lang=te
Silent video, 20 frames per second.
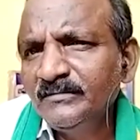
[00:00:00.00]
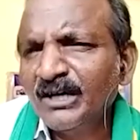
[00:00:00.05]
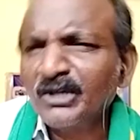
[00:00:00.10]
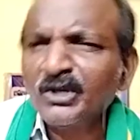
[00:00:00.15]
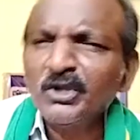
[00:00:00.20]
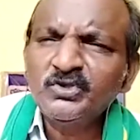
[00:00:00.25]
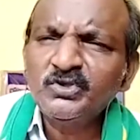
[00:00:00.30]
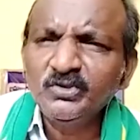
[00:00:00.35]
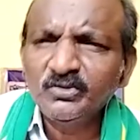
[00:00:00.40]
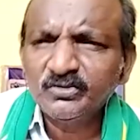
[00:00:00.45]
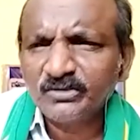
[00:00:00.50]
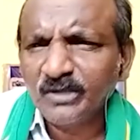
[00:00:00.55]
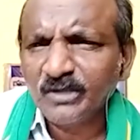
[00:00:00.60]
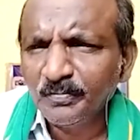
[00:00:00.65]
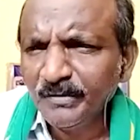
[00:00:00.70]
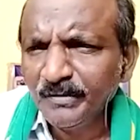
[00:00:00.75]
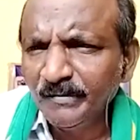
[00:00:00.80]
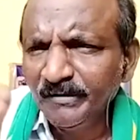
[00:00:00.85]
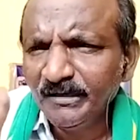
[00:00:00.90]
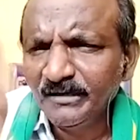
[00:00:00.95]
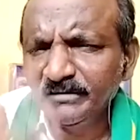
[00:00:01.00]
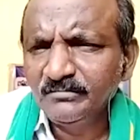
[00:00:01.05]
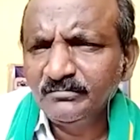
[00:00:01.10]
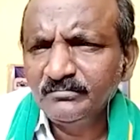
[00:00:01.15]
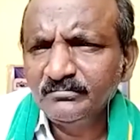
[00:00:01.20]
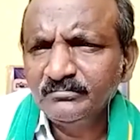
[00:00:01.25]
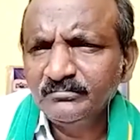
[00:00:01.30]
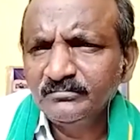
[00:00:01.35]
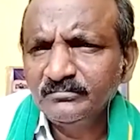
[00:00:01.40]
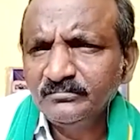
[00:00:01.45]
అనొచ్చు తప్పేం లేదు
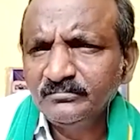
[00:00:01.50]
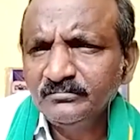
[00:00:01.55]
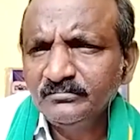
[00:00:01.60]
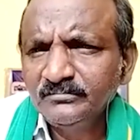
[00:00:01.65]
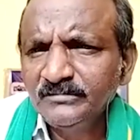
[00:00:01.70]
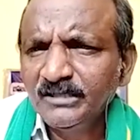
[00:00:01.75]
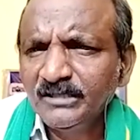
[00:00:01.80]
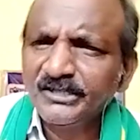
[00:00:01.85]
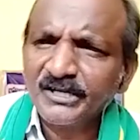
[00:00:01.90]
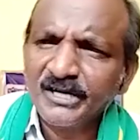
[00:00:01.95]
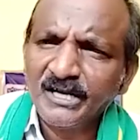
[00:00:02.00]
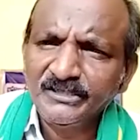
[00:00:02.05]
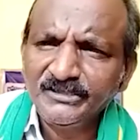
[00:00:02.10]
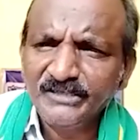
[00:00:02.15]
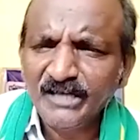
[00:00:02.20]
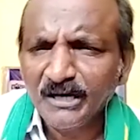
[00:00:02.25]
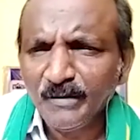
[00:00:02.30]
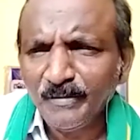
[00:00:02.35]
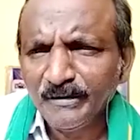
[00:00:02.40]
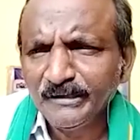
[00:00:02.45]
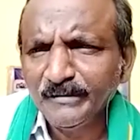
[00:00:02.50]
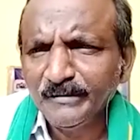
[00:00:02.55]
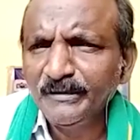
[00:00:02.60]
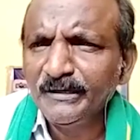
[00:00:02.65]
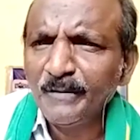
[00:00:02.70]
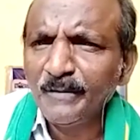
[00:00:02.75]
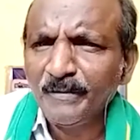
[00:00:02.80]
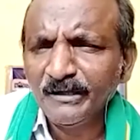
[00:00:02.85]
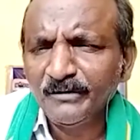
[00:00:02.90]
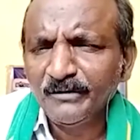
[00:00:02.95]
అది
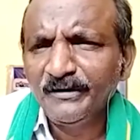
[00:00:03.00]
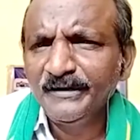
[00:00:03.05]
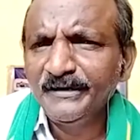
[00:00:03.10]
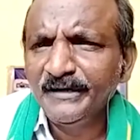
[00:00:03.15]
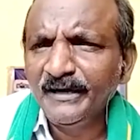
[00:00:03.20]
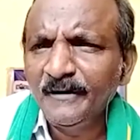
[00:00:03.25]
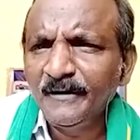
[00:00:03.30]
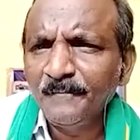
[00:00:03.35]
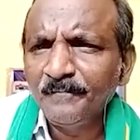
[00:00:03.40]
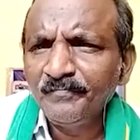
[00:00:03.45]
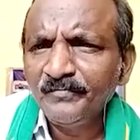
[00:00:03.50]
రాజ్యాంగబద్ధమైన పదవైనా